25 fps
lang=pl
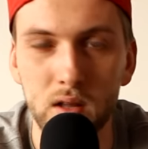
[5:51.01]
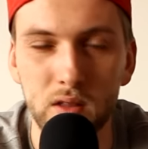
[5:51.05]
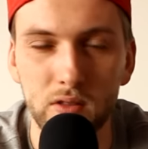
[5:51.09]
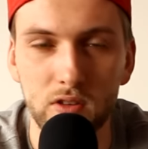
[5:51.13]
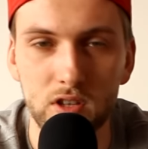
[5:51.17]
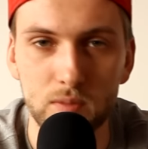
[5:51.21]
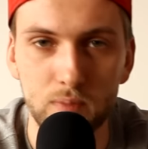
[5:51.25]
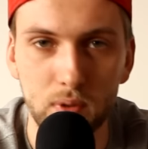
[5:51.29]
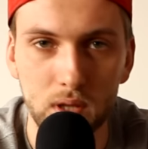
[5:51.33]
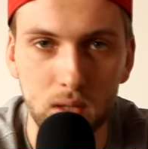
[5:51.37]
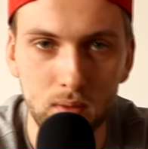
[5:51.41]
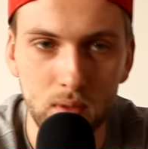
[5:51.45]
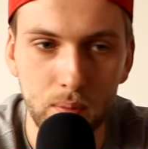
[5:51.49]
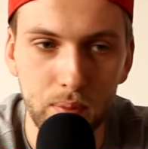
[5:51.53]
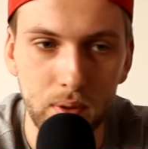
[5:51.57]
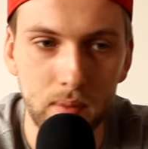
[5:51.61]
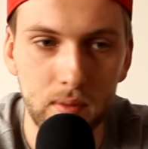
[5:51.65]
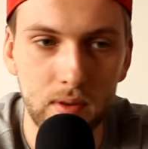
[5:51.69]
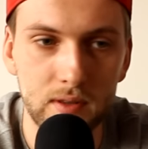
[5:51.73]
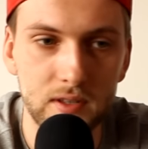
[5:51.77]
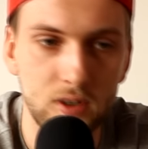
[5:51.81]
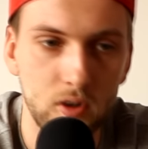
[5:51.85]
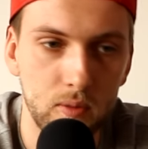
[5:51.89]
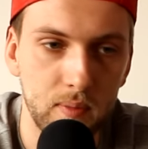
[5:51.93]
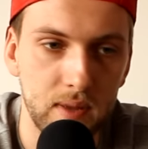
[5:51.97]
To jest podobny
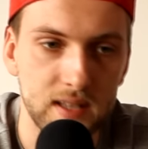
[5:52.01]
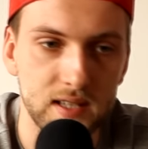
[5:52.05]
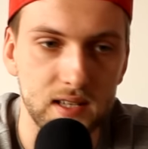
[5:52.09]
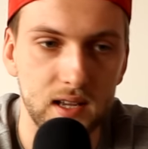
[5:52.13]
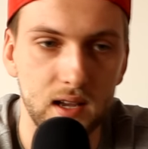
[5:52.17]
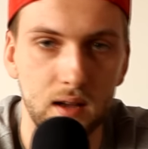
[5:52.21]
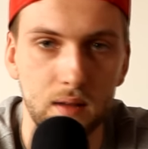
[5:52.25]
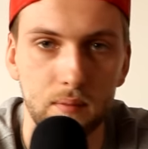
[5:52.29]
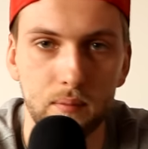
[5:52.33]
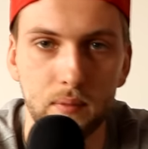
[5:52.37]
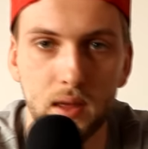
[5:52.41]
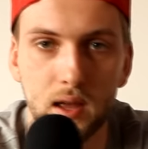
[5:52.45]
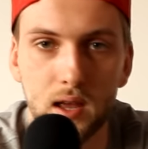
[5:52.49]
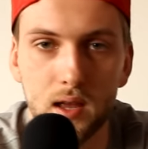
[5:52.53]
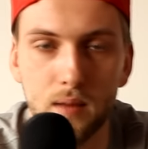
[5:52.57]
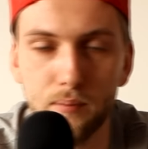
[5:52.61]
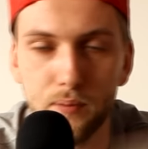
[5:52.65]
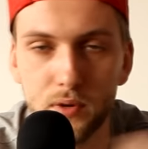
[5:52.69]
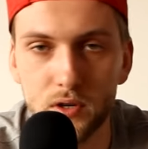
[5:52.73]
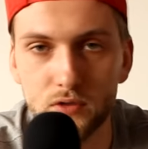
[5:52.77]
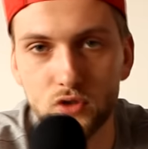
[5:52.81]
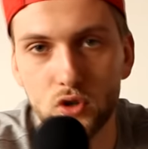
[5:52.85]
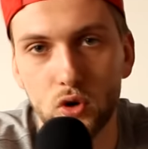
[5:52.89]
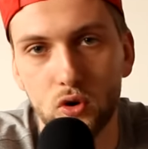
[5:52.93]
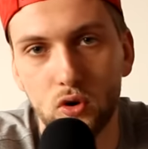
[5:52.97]
problem co u Mesa. E,
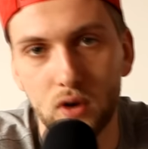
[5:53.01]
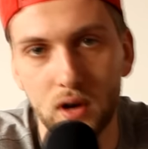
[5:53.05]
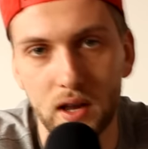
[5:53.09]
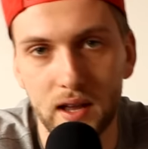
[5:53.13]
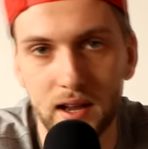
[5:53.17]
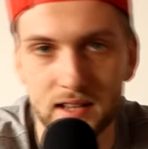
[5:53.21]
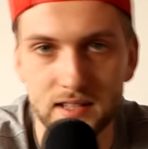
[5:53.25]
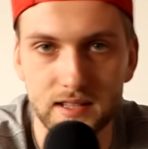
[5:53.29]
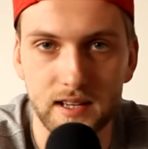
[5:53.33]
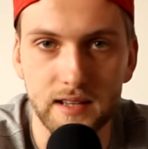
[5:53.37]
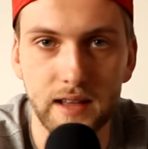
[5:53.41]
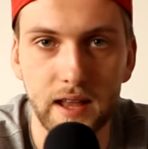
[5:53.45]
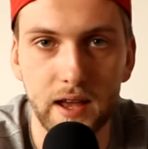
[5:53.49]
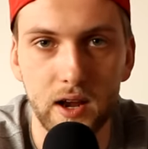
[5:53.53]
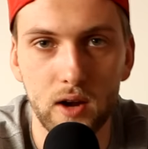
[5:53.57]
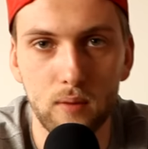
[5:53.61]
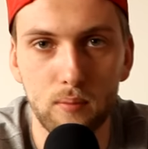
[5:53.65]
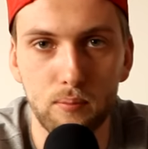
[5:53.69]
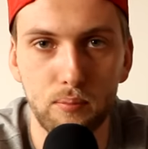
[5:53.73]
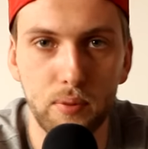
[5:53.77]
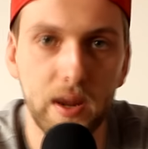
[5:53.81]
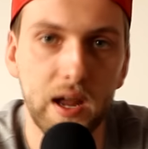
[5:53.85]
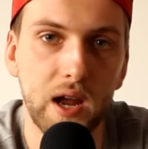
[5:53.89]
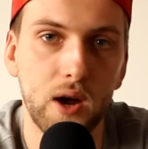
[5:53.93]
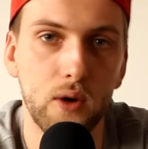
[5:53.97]
Bisz wziął kolegę z gitarą,
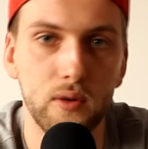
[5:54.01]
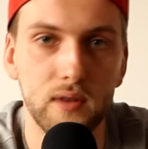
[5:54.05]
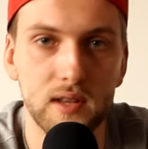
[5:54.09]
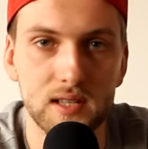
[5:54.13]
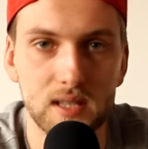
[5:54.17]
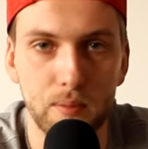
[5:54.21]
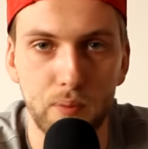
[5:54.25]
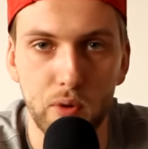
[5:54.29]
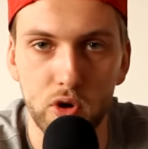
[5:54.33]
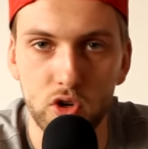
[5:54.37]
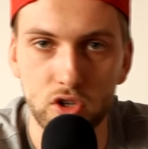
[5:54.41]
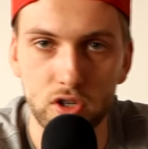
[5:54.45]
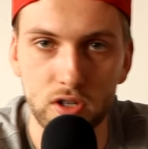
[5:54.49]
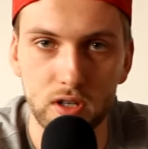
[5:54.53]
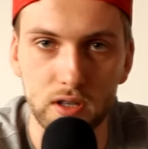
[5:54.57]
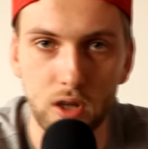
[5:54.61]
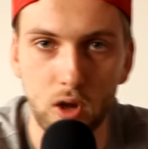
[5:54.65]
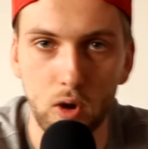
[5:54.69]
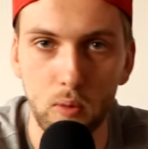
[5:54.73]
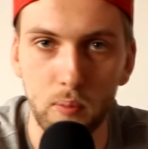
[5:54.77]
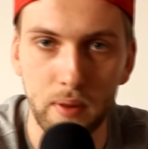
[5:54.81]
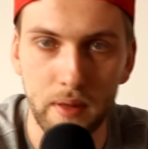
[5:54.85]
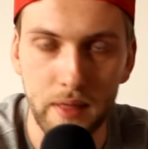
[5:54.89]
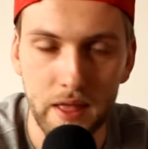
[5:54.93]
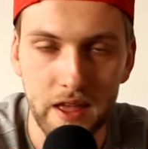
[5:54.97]
pojechał niezaproszony na
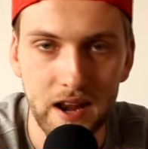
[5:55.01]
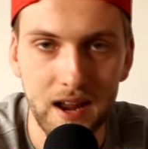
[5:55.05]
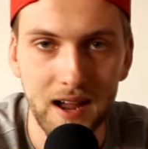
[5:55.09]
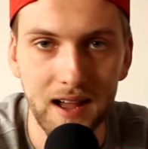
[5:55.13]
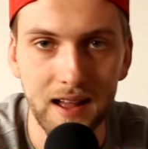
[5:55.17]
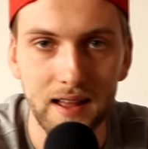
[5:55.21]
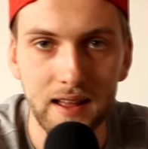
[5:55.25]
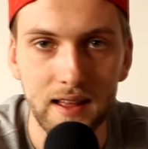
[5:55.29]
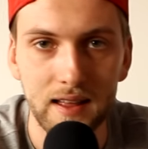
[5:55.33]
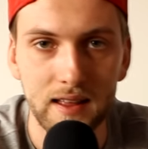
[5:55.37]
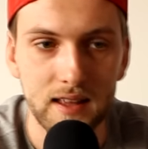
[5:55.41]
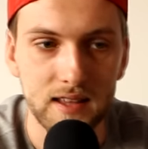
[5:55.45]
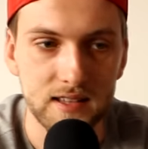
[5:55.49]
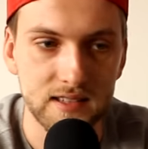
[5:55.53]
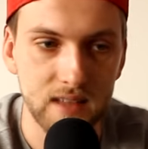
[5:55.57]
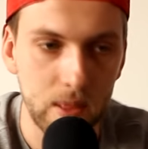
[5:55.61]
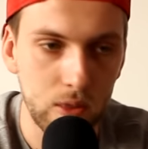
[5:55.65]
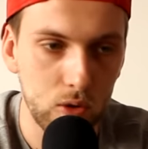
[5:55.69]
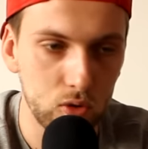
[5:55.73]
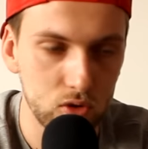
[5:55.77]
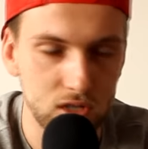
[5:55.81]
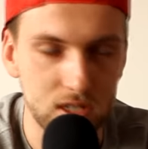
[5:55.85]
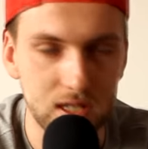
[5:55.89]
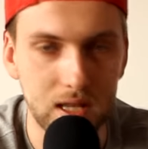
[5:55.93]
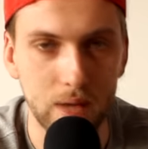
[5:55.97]
openera,
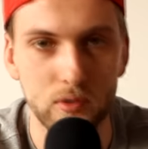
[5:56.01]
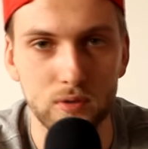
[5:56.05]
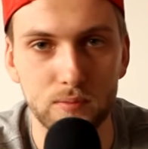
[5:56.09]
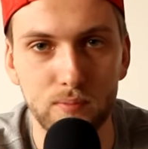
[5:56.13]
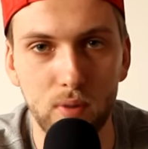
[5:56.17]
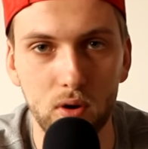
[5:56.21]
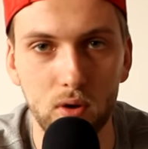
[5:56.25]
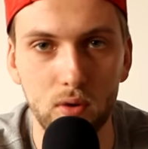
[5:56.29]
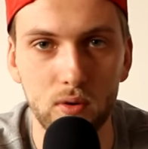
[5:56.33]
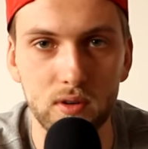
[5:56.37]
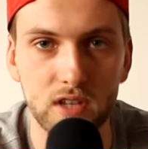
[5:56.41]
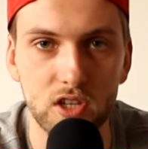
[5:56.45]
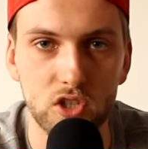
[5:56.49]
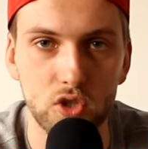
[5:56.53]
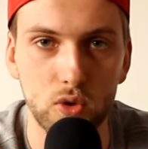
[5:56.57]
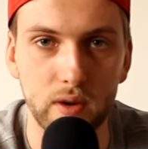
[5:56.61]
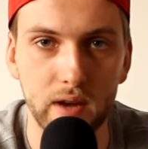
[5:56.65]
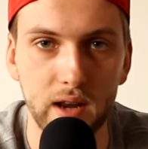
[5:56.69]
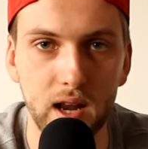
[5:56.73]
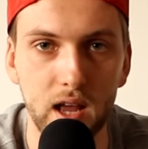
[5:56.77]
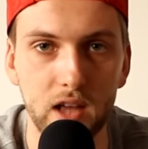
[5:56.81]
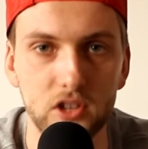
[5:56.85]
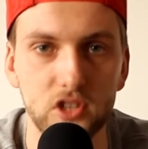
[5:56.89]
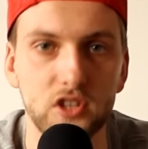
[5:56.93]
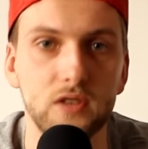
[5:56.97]
stanął gdzieś tam z boku, zaczął
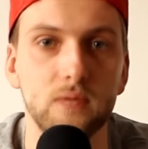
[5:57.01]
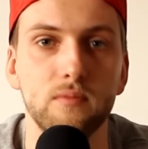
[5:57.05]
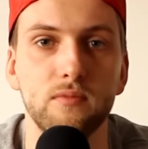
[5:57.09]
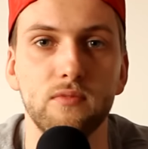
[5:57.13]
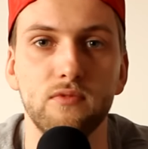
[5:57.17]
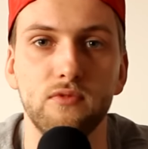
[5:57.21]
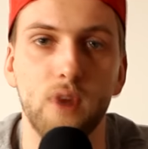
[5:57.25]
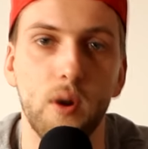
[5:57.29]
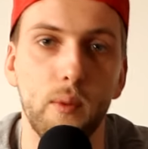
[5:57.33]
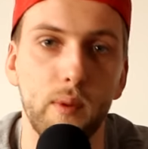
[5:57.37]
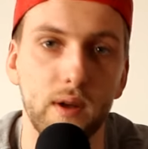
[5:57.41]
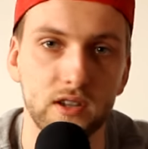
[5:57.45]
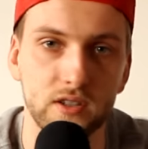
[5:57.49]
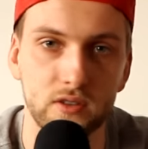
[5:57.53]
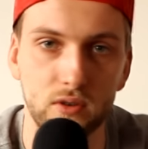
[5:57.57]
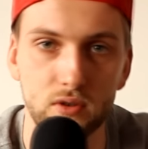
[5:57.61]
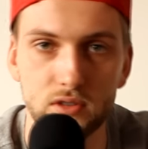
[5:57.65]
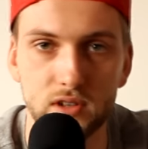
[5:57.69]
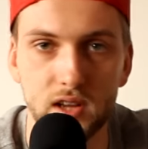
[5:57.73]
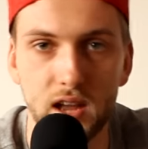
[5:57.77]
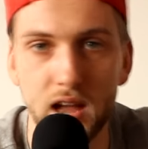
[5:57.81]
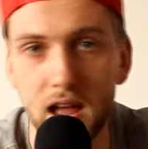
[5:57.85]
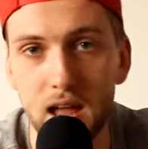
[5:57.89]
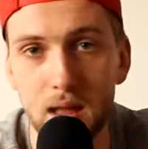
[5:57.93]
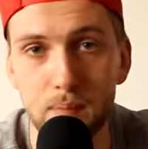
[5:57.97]
grać i wołać do
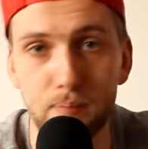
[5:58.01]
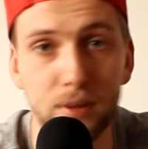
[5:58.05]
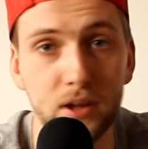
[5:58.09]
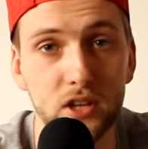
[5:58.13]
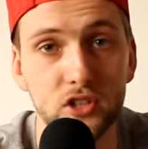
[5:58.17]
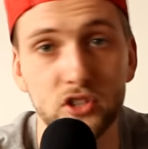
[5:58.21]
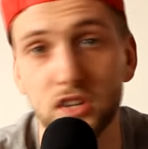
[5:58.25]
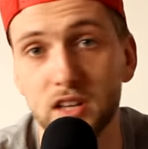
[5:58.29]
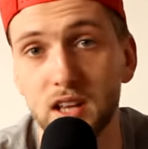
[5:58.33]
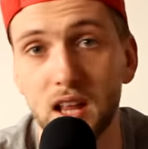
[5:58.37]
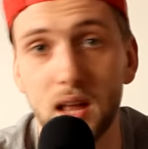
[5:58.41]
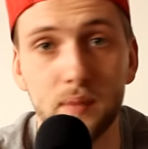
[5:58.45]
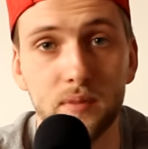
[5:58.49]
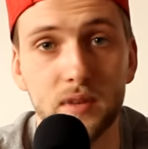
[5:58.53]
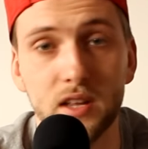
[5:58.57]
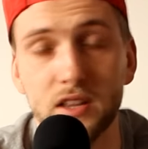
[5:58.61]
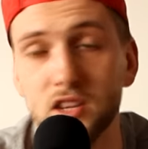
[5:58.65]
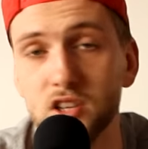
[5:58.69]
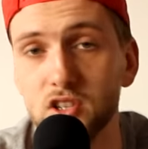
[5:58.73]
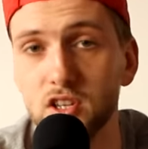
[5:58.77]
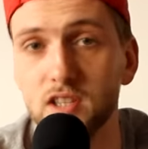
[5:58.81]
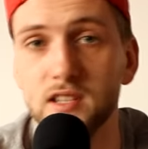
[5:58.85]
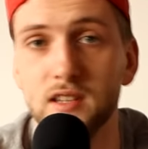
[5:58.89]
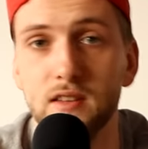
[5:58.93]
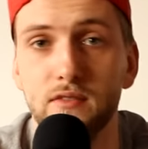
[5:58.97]
ludzi hej, patrzcie na mnie,
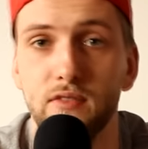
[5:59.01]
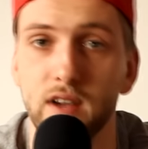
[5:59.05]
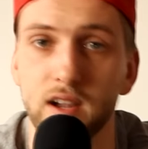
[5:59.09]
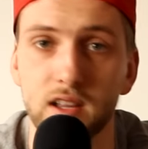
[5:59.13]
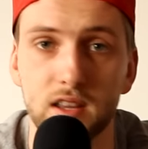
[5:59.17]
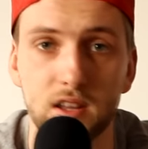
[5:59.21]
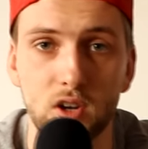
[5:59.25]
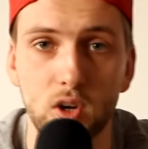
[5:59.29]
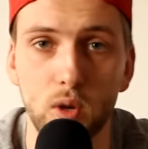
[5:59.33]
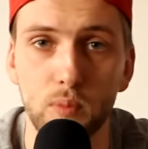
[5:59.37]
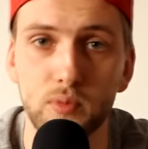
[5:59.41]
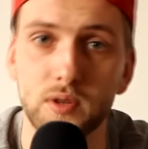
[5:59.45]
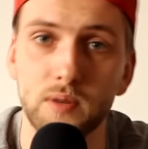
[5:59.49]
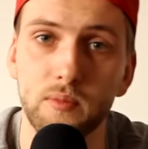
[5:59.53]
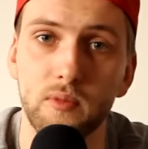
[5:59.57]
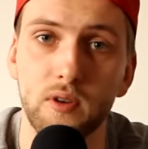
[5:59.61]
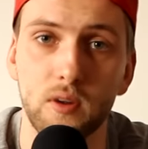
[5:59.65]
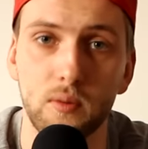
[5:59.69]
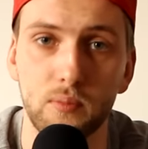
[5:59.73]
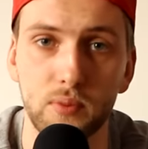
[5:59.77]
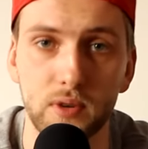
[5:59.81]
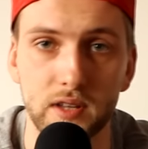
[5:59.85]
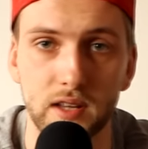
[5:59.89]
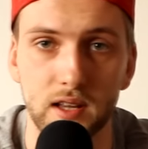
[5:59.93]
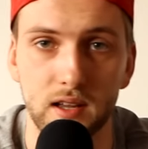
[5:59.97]
też jestem fajny, kupcie
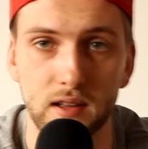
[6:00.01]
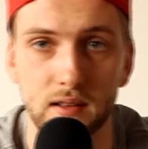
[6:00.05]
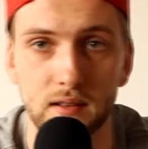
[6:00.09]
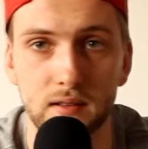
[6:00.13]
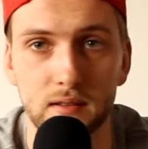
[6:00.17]
moją płytę.